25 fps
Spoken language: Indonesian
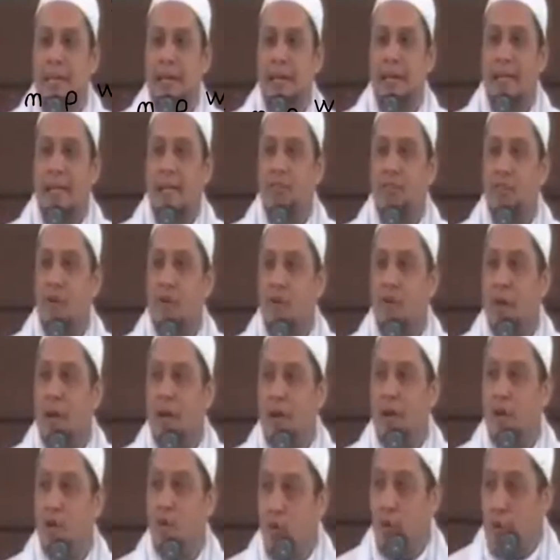ada
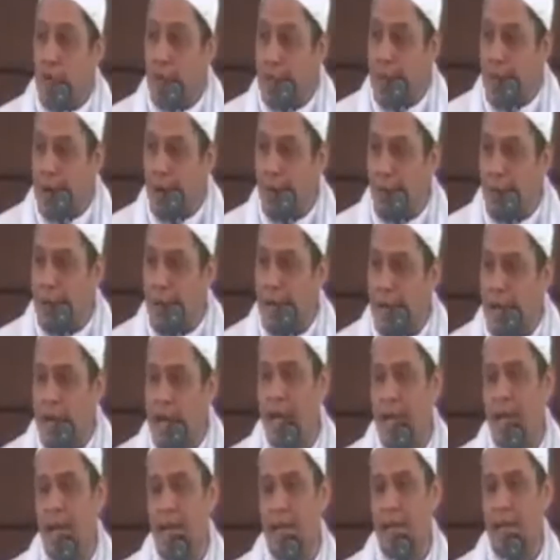seorang kuli
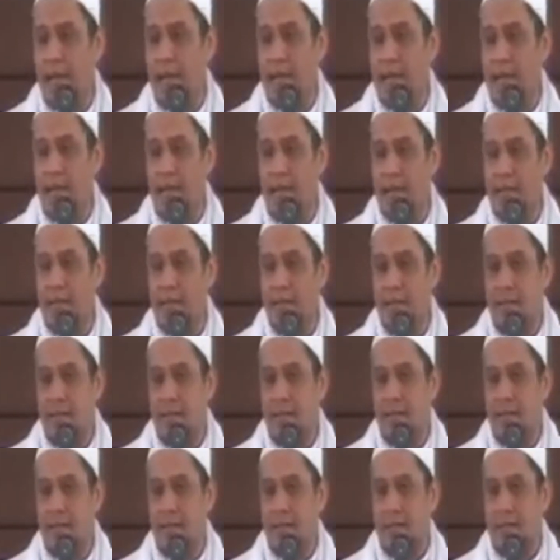bangunan
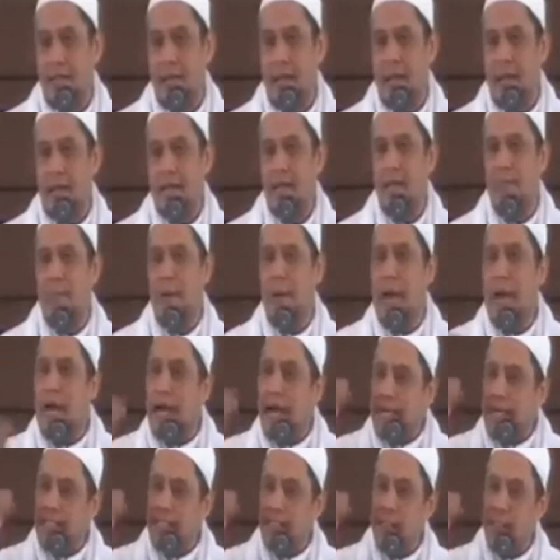yang lagi
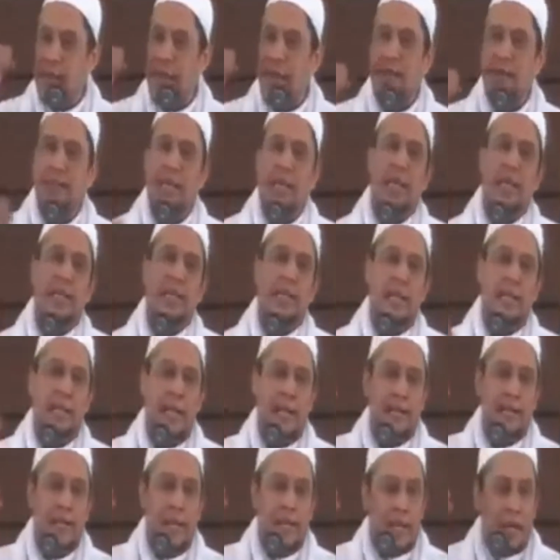mengangkat martilnya
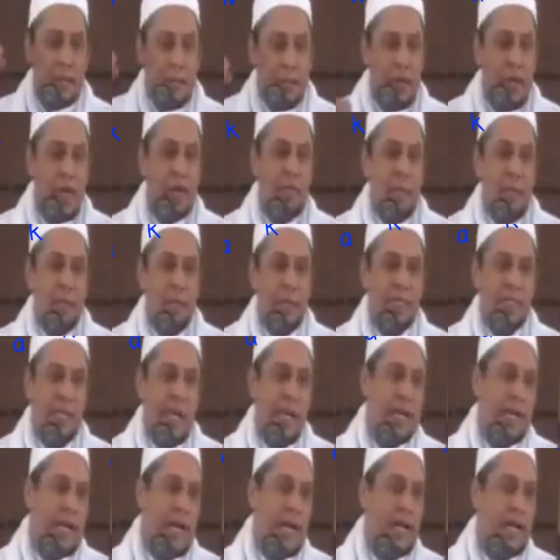dan dia kemudian
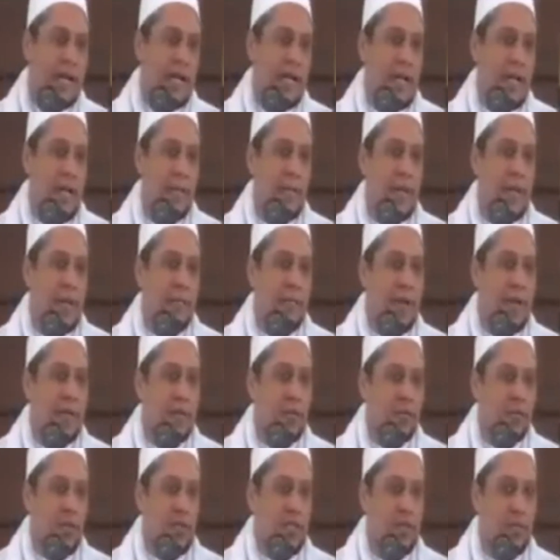memecahkan daripada
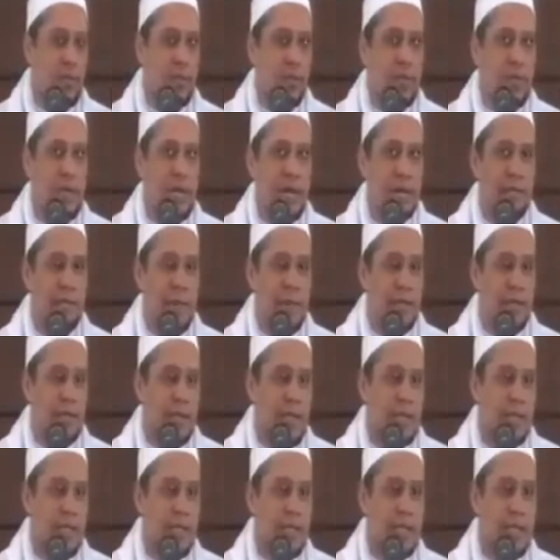batu tersebut dengan
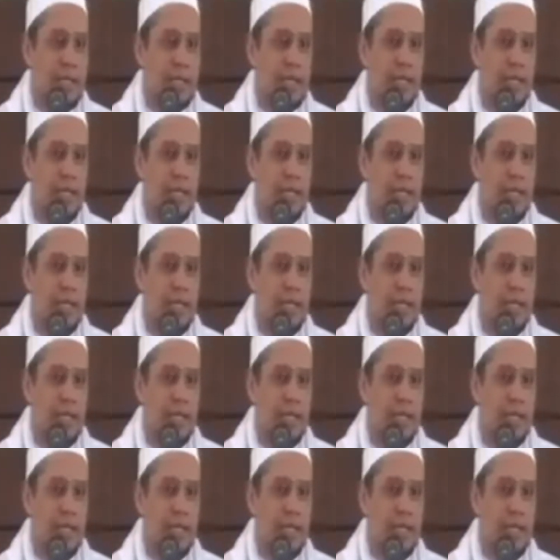martilnya